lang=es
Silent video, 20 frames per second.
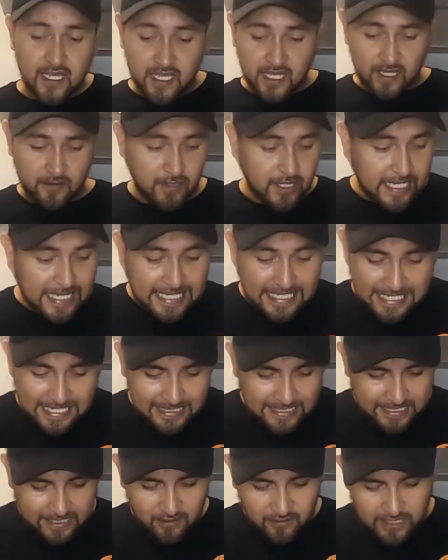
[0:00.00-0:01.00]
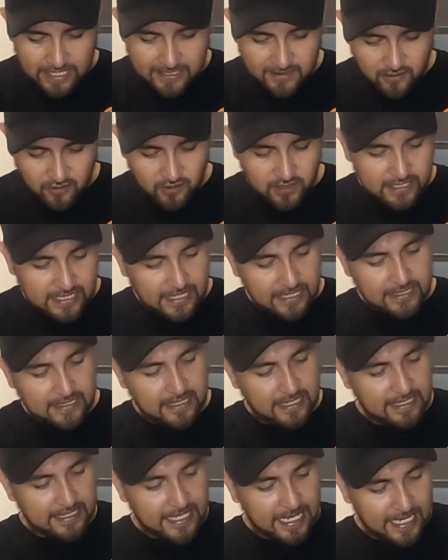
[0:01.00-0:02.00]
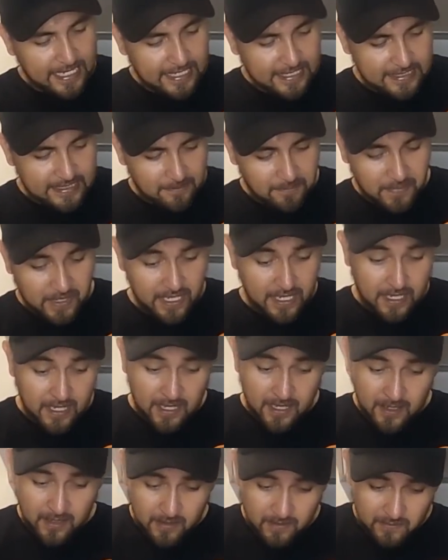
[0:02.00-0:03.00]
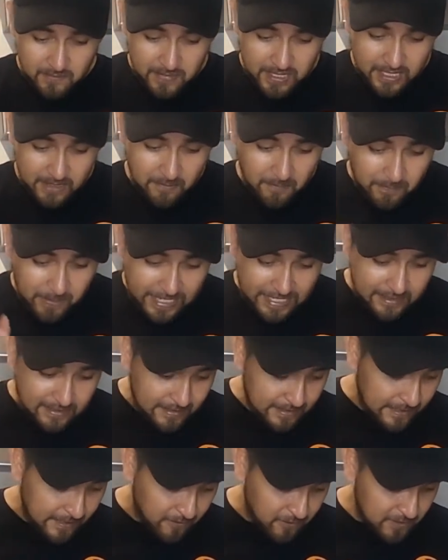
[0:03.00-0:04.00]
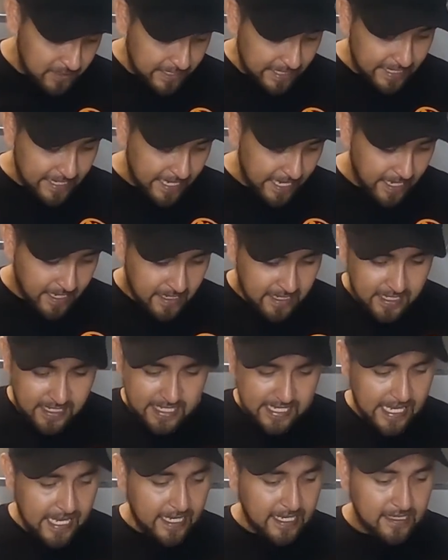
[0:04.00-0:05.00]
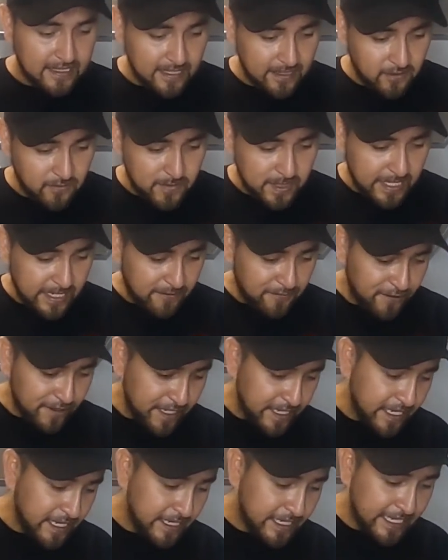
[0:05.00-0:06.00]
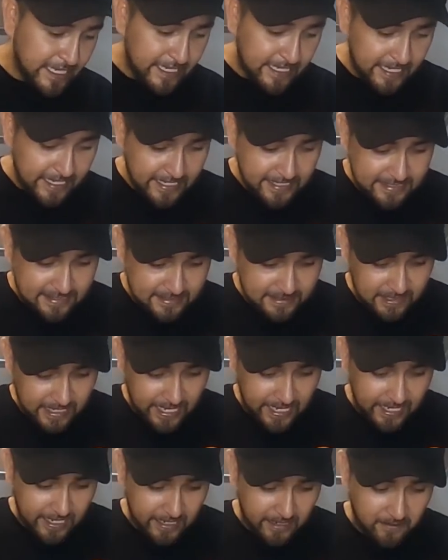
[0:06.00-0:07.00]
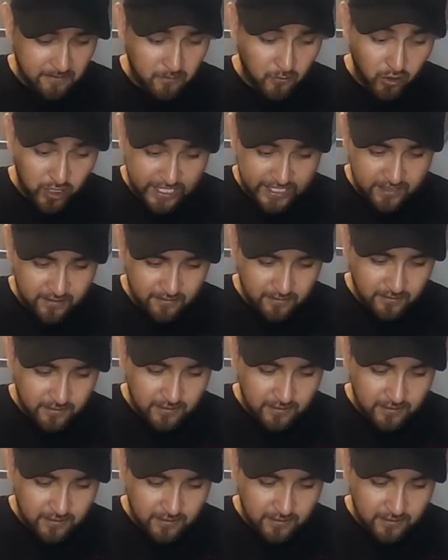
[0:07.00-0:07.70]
Y bueno, aquí ya tengo las cosas, ya aquí tapé mi parte de la botella y aquí tengo mi café que es eh, molido,